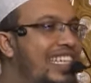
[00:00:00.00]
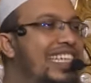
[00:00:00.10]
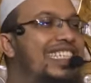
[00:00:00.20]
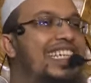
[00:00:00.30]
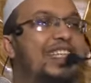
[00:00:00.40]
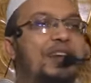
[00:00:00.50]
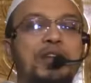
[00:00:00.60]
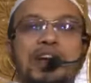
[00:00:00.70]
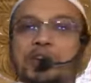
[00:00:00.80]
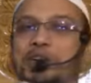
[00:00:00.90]
নিশ্চিন্তে
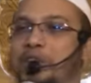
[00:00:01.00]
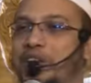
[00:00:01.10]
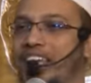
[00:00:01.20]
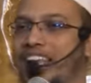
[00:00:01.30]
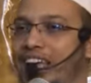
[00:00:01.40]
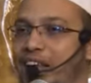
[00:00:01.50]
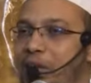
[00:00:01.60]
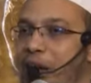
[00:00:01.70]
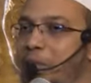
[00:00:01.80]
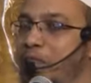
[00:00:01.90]
গুণা করে চলে গেলেন আর
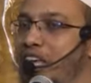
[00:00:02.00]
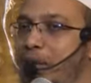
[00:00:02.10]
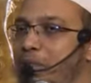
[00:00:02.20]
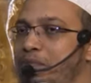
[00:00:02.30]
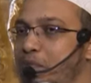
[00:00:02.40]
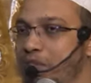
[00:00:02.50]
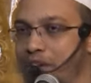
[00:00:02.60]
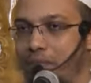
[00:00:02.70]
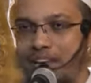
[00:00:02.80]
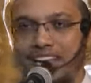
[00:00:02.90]
আমল দিয়ে রিমুভ করে
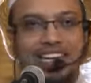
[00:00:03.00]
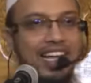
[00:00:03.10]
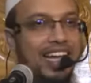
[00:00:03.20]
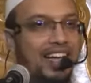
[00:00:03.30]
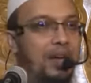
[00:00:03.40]
ফেলবেন এটা